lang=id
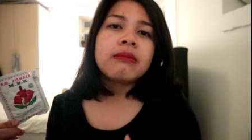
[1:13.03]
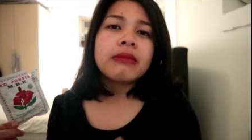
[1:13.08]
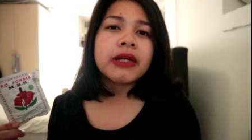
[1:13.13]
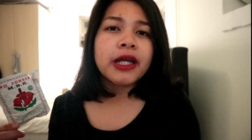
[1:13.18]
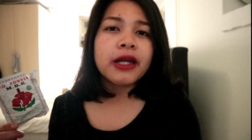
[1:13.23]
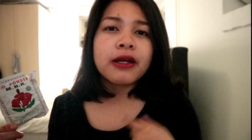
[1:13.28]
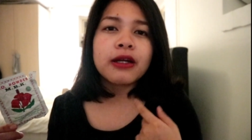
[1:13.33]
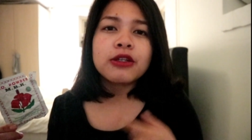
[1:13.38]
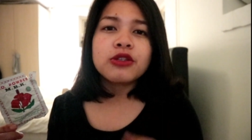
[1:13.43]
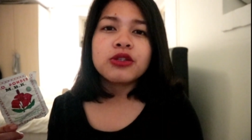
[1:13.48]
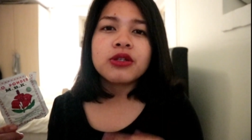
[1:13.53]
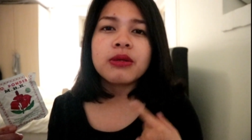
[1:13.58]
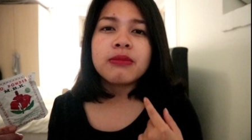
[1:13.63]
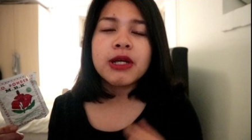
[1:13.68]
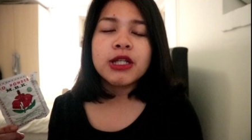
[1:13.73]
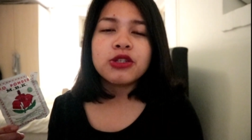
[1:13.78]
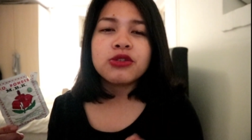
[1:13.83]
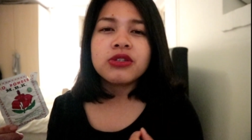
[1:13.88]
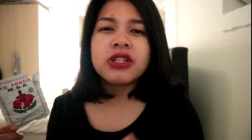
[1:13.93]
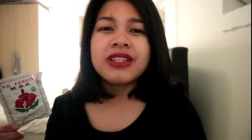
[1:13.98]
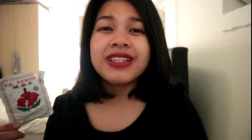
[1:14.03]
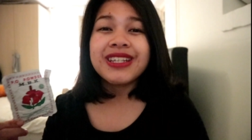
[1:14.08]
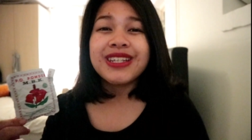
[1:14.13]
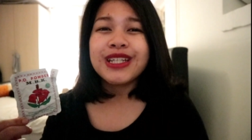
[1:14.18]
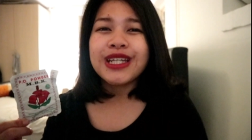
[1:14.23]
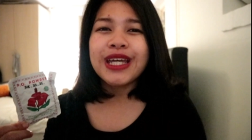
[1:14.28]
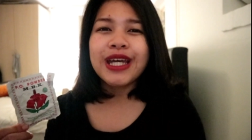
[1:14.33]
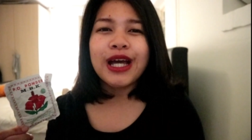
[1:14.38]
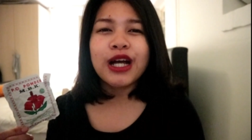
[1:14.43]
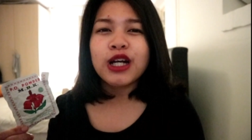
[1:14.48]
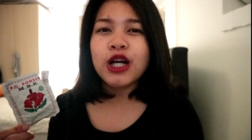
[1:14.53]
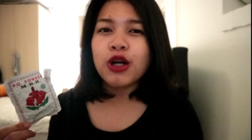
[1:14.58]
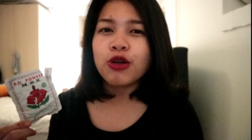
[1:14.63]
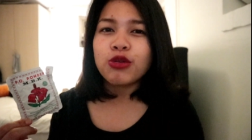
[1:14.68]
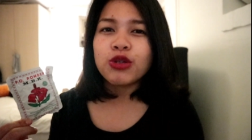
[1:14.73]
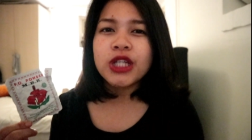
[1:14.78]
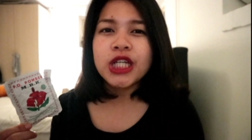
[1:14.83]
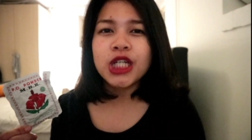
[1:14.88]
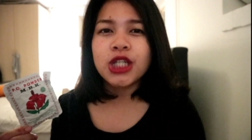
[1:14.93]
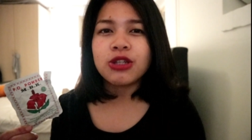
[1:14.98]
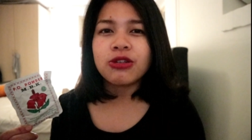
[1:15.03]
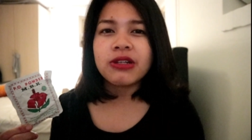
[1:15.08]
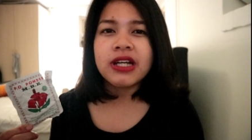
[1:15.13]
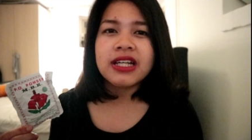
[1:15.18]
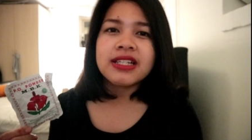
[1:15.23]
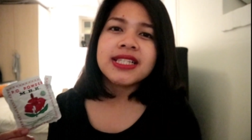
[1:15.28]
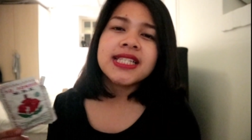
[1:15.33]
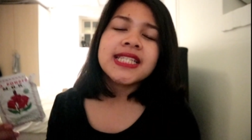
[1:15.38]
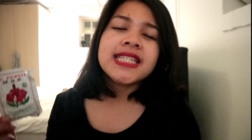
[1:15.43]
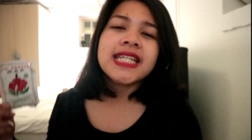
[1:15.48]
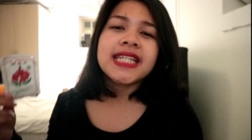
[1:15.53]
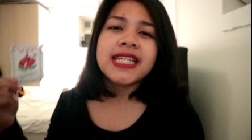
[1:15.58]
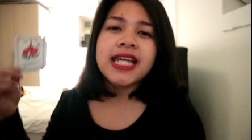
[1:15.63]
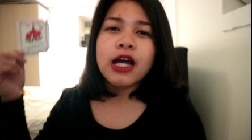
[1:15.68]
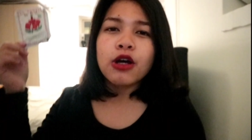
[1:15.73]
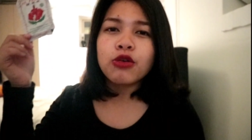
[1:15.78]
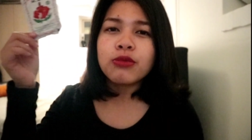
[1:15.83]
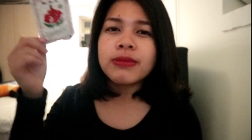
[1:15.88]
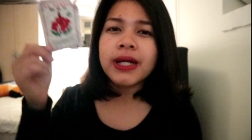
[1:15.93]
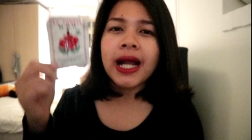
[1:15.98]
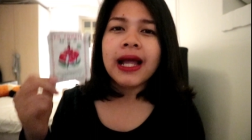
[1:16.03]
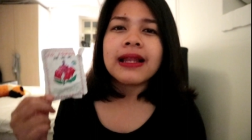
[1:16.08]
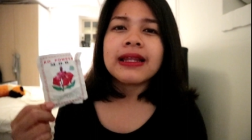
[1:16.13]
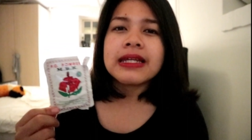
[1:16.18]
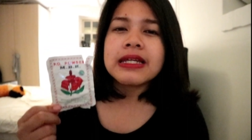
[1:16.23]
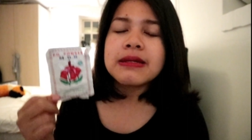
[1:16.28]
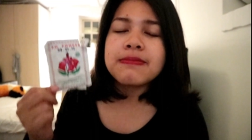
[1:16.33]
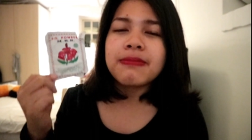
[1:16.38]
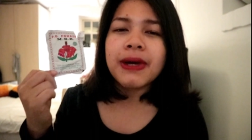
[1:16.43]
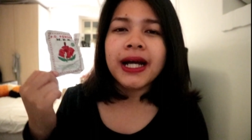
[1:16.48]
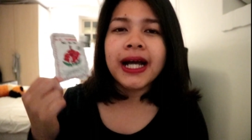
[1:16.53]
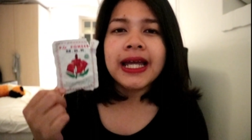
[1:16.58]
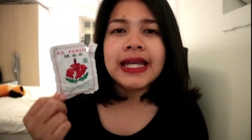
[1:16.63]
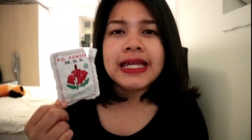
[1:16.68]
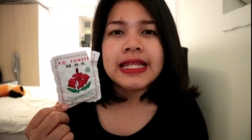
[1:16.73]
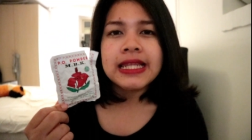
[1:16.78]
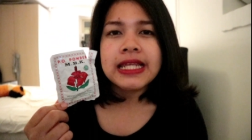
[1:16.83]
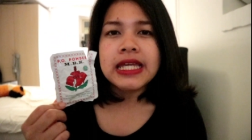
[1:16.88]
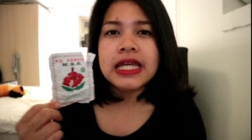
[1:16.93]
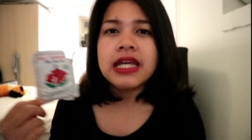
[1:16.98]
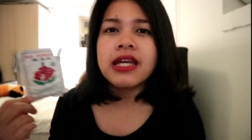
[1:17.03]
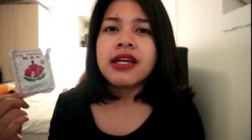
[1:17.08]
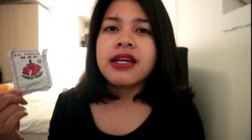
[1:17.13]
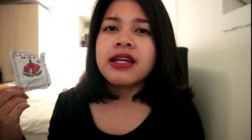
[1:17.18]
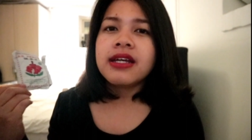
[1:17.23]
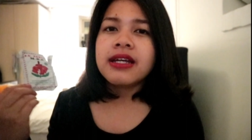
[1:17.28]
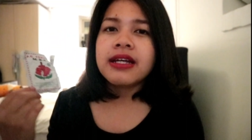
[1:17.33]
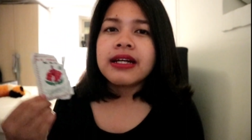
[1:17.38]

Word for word: mereka juga bajunya jadi kayak agak kuning gitu guys jadi aku beralih pakai ini